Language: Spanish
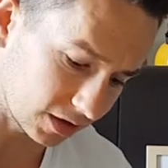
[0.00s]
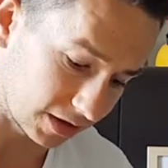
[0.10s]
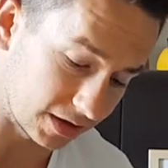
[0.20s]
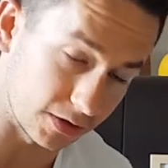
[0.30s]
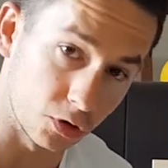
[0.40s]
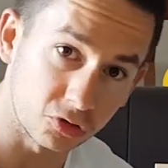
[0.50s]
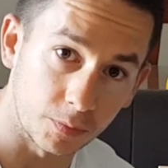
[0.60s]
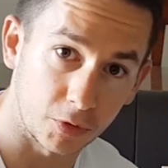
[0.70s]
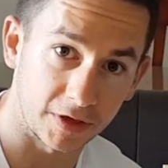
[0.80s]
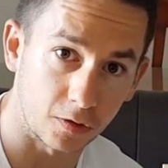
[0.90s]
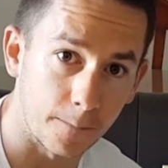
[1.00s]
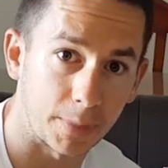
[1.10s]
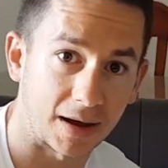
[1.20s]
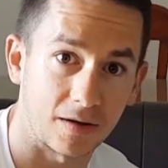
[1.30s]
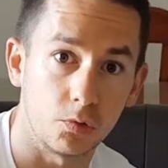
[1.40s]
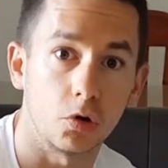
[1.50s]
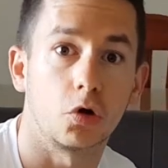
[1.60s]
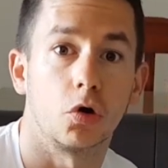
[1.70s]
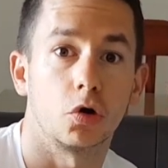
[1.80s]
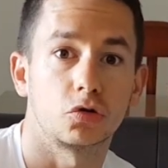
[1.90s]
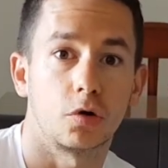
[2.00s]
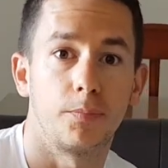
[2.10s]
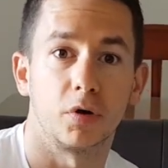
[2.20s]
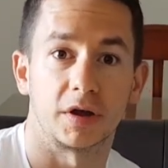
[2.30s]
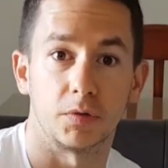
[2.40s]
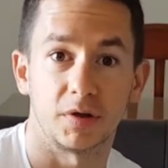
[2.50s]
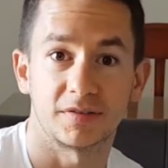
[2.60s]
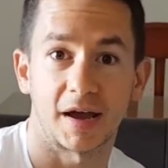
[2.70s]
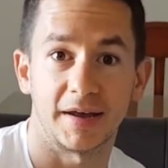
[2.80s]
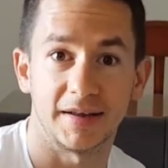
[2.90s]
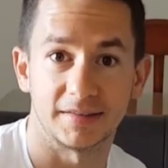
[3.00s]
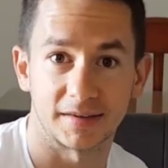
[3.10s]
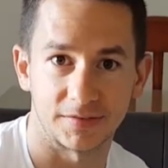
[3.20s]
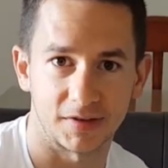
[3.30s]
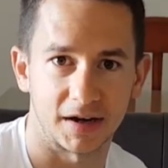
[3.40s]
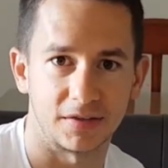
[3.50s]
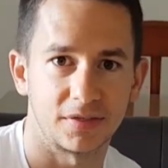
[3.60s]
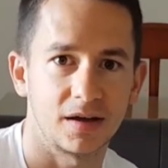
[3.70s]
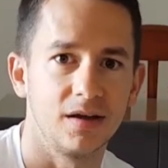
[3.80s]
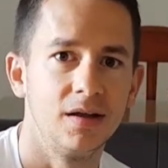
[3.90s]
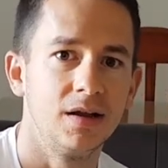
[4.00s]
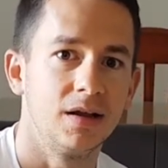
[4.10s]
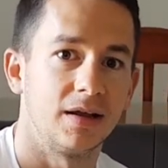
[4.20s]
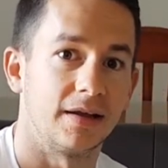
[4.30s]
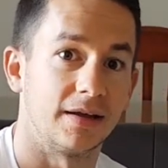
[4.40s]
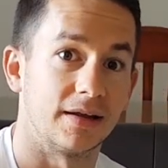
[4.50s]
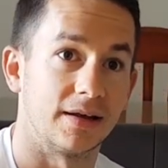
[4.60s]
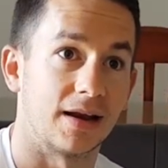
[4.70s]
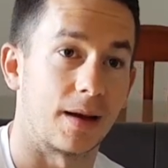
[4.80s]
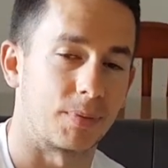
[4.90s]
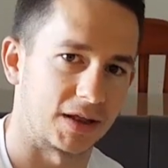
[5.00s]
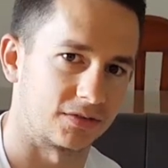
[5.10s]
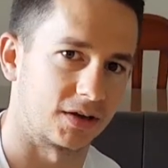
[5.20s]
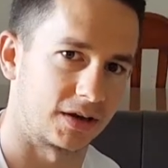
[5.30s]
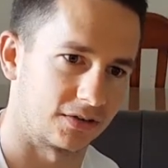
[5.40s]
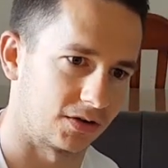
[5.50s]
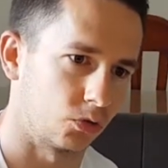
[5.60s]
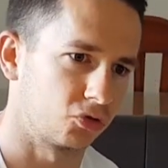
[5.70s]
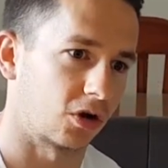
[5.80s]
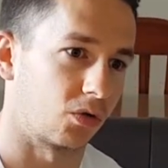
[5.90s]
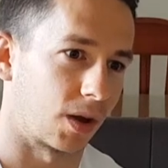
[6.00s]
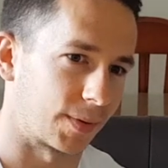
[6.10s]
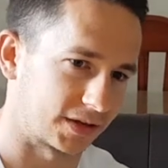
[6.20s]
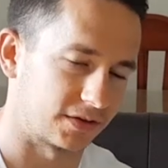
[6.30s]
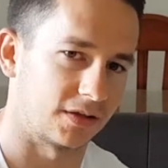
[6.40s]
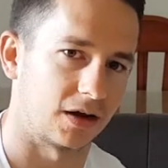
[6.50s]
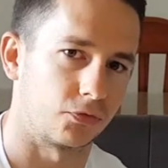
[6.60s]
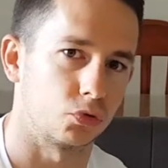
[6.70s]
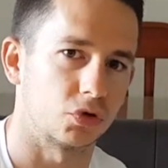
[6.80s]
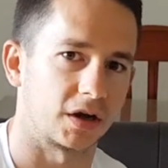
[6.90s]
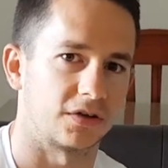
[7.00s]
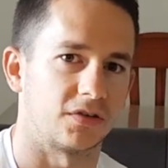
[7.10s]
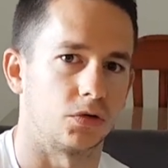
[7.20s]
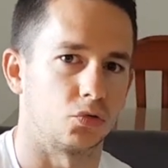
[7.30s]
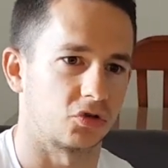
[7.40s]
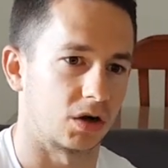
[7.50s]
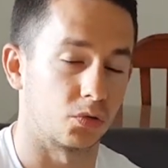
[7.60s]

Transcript: que no se pueden comparar unos con otros porque no está estandarizada eh, la planta que se usa o la parte de la fruta que se usa.